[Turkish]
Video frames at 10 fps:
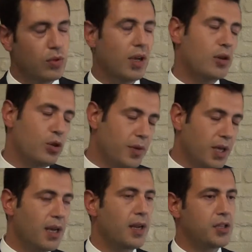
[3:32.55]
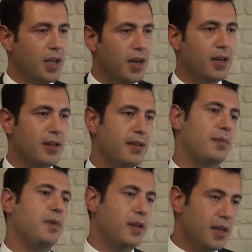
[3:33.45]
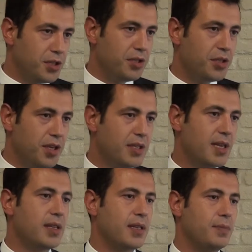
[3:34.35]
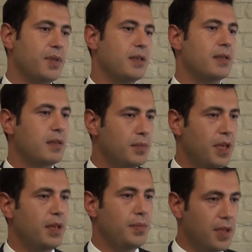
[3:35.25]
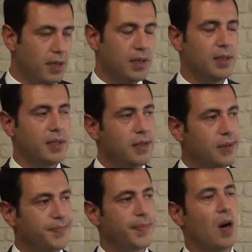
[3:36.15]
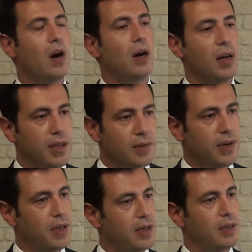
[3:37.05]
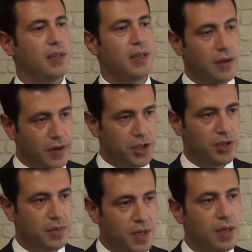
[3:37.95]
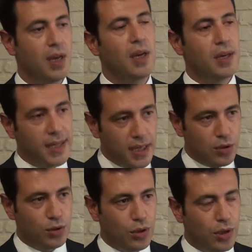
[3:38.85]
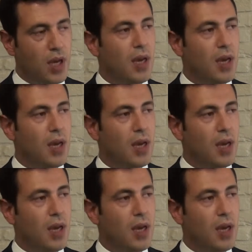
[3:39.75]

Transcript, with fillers: Bu ekonomik gerekçelerle de birleşince zaten piyasada belli bir e, ağırlık ve yavaşlama getiriyor.